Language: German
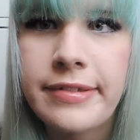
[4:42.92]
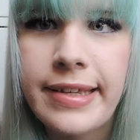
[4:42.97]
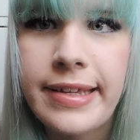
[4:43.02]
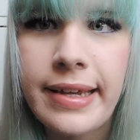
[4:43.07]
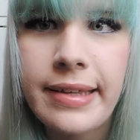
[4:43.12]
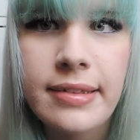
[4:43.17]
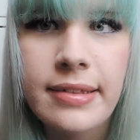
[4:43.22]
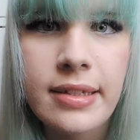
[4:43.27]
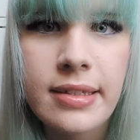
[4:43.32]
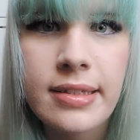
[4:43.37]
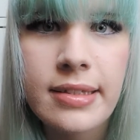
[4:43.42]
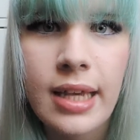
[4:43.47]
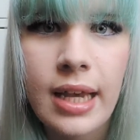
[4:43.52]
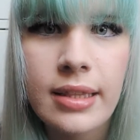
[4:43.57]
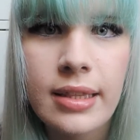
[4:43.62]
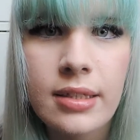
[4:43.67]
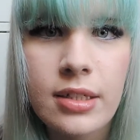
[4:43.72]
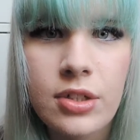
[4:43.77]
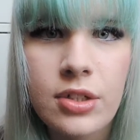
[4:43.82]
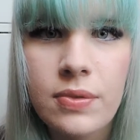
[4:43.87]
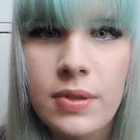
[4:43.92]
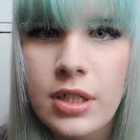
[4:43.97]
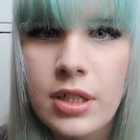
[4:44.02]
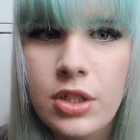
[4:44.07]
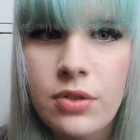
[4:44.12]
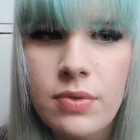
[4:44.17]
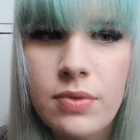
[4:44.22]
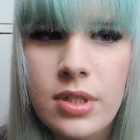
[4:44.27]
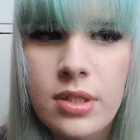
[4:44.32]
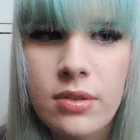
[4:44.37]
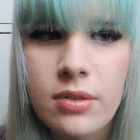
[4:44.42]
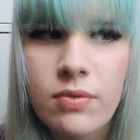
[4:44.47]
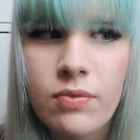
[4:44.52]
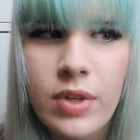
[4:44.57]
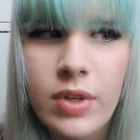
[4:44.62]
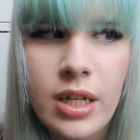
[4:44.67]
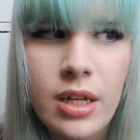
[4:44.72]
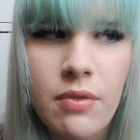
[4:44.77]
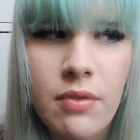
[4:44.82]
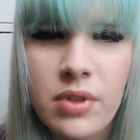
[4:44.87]
sehr interessant. Ich will nicht
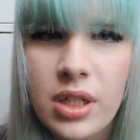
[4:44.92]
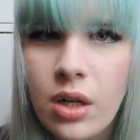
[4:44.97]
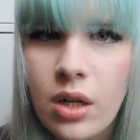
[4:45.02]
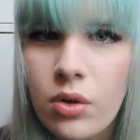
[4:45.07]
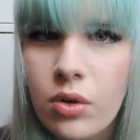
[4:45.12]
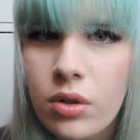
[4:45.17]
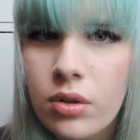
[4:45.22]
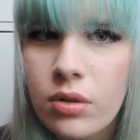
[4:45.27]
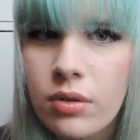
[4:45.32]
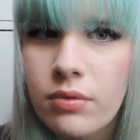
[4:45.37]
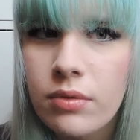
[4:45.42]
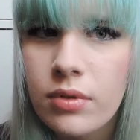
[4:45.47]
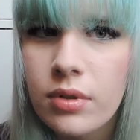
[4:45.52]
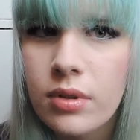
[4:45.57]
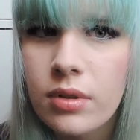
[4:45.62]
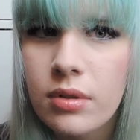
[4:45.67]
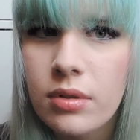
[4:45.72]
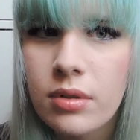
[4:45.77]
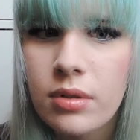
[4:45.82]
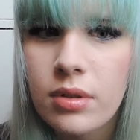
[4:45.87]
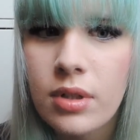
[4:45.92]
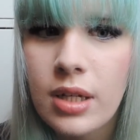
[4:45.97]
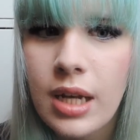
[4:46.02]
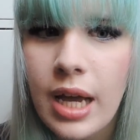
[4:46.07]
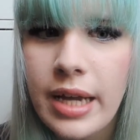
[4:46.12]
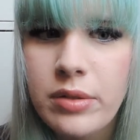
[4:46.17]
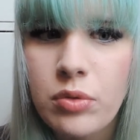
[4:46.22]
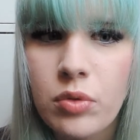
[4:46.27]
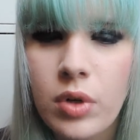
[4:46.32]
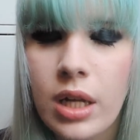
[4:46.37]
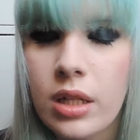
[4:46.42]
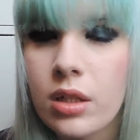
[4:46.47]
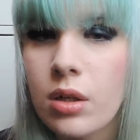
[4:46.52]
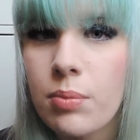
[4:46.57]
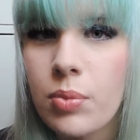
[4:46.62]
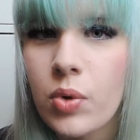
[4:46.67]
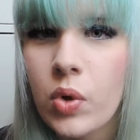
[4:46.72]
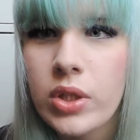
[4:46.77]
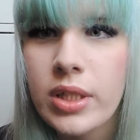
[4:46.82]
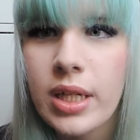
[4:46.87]
wissen, wer da wieder irgendeine Leitung
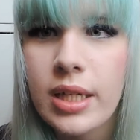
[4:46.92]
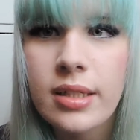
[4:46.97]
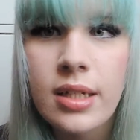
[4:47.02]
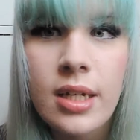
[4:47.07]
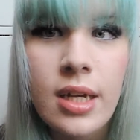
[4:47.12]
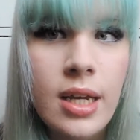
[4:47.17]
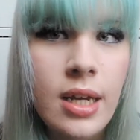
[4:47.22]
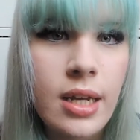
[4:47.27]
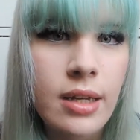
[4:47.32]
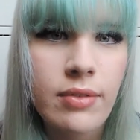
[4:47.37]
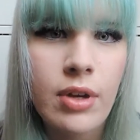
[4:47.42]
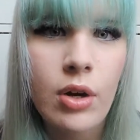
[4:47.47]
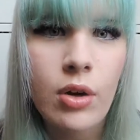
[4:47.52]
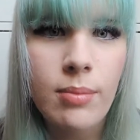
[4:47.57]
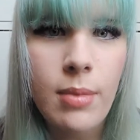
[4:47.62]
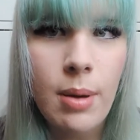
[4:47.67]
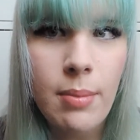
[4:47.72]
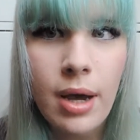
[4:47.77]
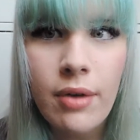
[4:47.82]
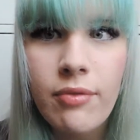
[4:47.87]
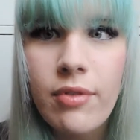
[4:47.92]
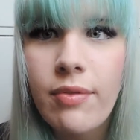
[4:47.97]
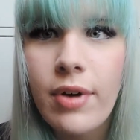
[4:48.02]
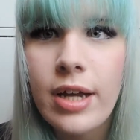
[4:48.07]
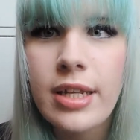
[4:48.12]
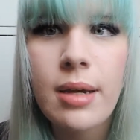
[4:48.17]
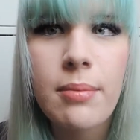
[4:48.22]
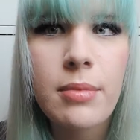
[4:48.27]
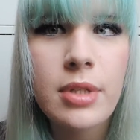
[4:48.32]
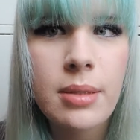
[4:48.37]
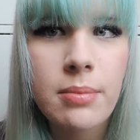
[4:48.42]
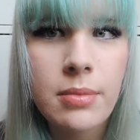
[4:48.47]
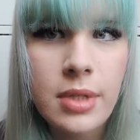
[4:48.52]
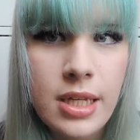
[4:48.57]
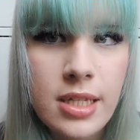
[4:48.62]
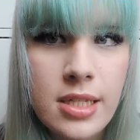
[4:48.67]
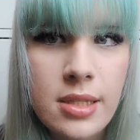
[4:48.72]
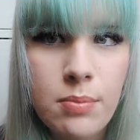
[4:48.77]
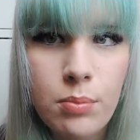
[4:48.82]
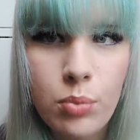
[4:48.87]
angebohrt hat. Wie auch immer, machen wir weiter mit dem
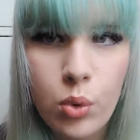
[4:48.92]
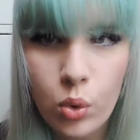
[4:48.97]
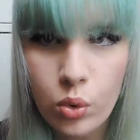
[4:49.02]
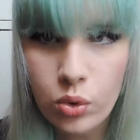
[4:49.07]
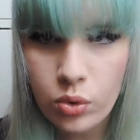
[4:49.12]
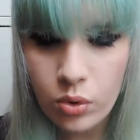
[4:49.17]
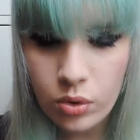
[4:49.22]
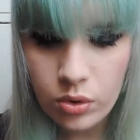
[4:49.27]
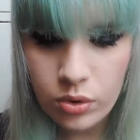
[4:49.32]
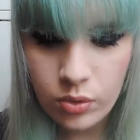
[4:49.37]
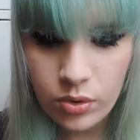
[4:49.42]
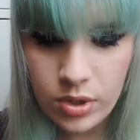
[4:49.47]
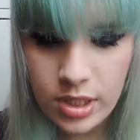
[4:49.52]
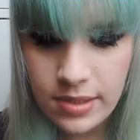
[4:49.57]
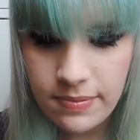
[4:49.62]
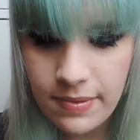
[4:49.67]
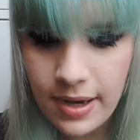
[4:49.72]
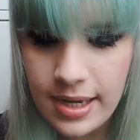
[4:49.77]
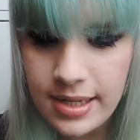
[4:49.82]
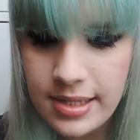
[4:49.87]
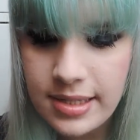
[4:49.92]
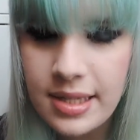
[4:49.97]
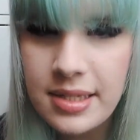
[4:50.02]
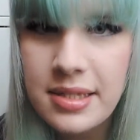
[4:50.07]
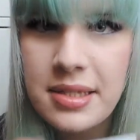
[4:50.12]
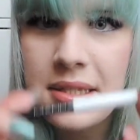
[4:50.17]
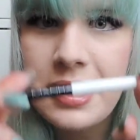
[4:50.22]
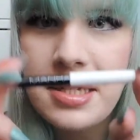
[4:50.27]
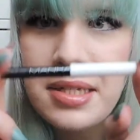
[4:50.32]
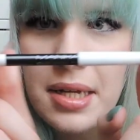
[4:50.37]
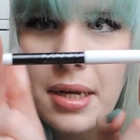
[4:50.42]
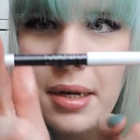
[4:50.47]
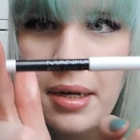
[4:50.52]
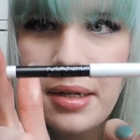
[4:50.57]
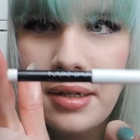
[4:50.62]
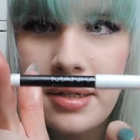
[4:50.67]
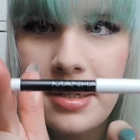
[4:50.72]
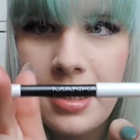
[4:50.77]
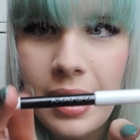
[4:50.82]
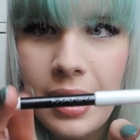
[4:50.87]
nächsten Produkt. Und zwar ist das
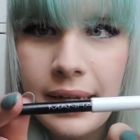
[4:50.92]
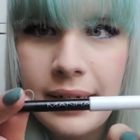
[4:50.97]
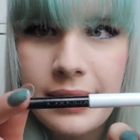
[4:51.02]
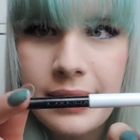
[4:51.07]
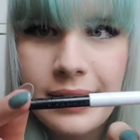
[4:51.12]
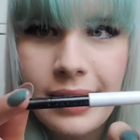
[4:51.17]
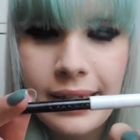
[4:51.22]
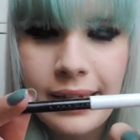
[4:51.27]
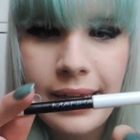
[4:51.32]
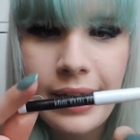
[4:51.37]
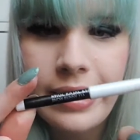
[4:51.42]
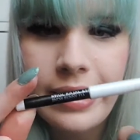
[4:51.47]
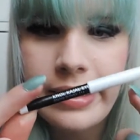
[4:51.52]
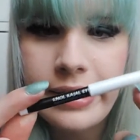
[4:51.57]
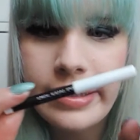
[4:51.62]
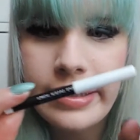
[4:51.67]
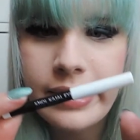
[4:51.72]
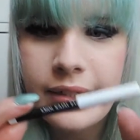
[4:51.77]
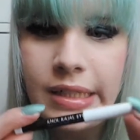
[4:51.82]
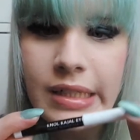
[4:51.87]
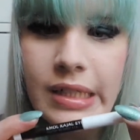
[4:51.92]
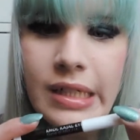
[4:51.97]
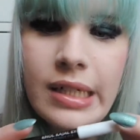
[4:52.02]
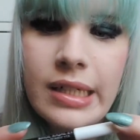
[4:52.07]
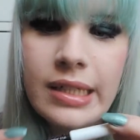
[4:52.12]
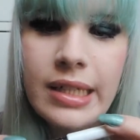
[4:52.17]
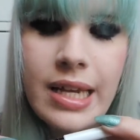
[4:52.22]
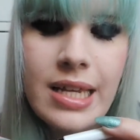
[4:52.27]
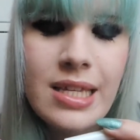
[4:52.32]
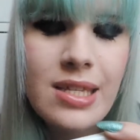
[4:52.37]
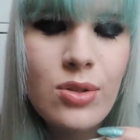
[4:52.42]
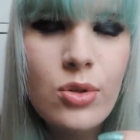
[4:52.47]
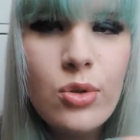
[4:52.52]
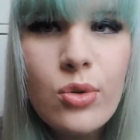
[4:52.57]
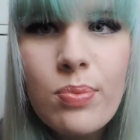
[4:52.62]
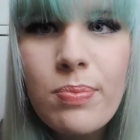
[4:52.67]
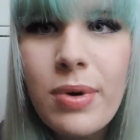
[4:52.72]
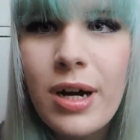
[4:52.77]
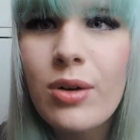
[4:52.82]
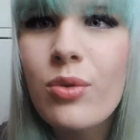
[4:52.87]
dieser kleine Kajal hier. Der ist
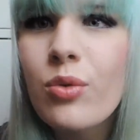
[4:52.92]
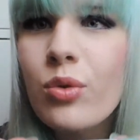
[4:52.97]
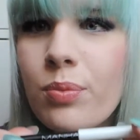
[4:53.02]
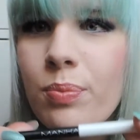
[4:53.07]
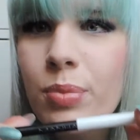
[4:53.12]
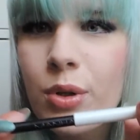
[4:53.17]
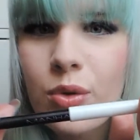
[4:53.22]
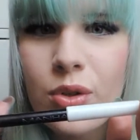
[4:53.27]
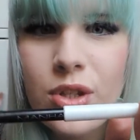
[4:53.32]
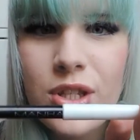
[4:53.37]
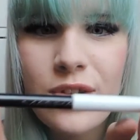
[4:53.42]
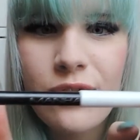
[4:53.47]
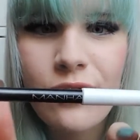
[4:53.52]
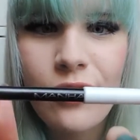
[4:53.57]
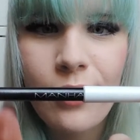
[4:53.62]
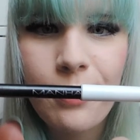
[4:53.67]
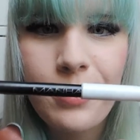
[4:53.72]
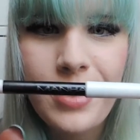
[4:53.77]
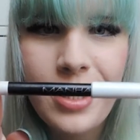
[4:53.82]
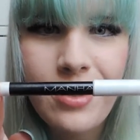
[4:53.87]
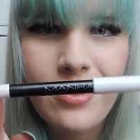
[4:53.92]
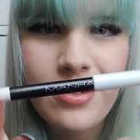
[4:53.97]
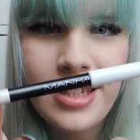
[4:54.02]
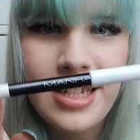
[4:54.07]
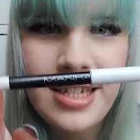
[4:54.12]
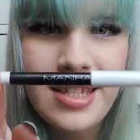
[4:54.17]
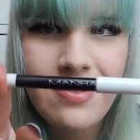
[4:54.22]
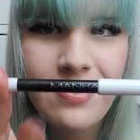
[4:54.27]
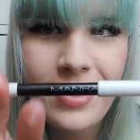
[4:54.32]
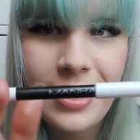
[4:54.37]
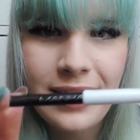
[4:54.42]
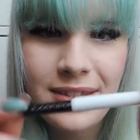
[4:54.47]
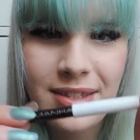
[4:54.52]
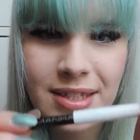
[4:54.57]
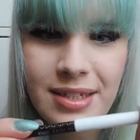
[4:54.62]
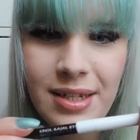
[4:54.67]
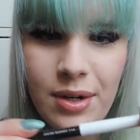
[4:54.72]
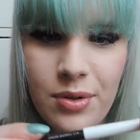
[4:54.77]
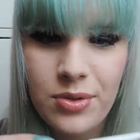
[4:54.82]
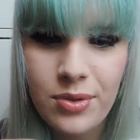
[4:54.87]
super gut benutzt von mir und deswegen
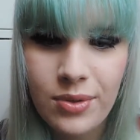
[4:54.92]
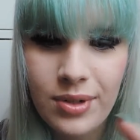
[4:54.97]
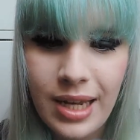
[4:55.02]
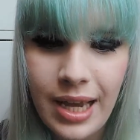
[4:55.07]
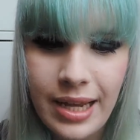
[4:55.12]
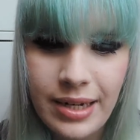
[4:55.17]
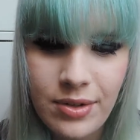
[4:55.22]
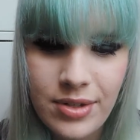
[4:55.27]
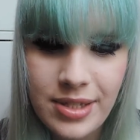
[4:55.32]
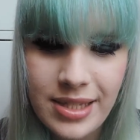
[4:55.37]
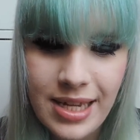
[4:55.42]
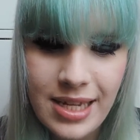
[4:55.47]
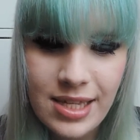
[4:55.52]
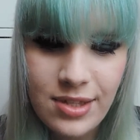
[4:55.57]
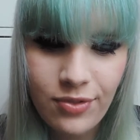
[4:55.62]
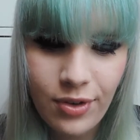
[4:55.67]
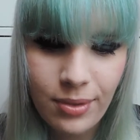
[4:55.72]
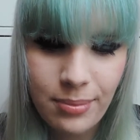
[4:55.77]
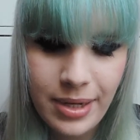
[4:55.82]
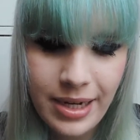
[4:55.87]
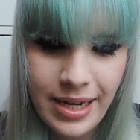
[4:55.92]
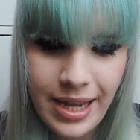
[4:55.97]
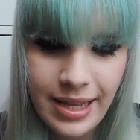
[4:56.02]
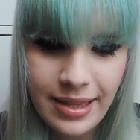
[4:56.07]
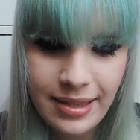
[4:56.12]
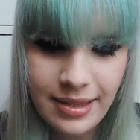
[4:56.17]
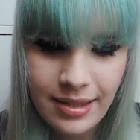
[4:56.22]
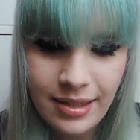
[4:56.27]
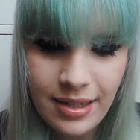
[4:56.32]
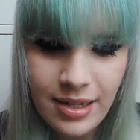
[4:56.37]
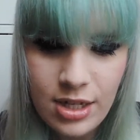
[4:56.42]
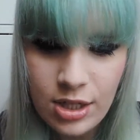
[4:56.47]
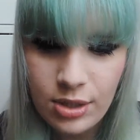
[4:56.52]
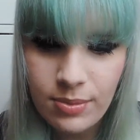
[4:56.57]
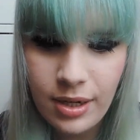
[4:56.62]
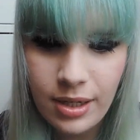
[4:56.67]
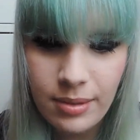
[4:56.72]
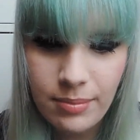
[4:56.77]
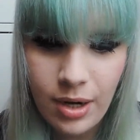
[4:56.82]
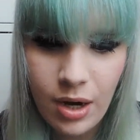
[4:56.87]
sieht er auch so klein aus. Der ist von Manhattan.
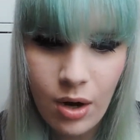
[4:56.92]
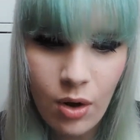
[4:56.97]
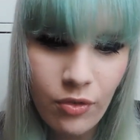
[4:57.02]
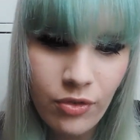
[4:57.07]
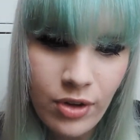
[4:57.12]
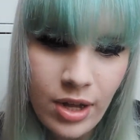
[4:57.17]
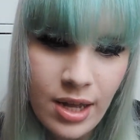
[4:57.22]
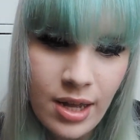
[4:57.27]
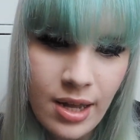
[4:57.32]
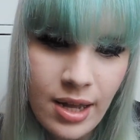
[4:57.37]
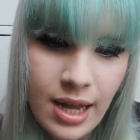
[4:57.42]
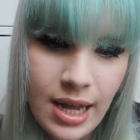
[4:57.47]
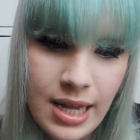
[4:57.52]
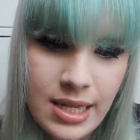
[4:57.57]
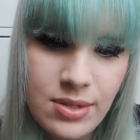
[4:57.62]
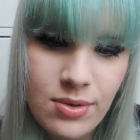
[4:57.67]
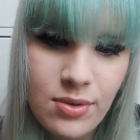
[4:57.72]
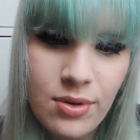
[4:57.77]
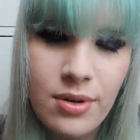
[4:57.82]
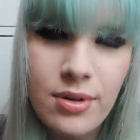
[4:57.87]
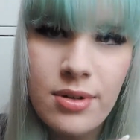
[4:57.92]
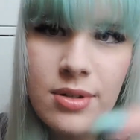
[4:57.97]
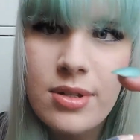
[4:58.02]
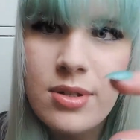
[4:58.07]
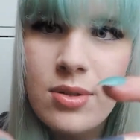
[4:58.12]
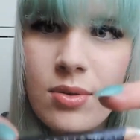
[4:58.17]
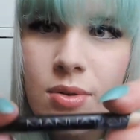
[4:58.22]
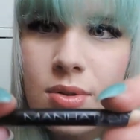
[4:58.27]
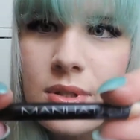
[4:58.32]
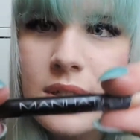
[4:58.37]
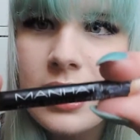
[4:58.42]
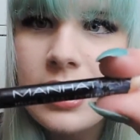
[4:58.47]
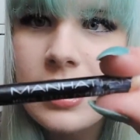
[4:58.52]
Ich mache ihn mal auf. Also so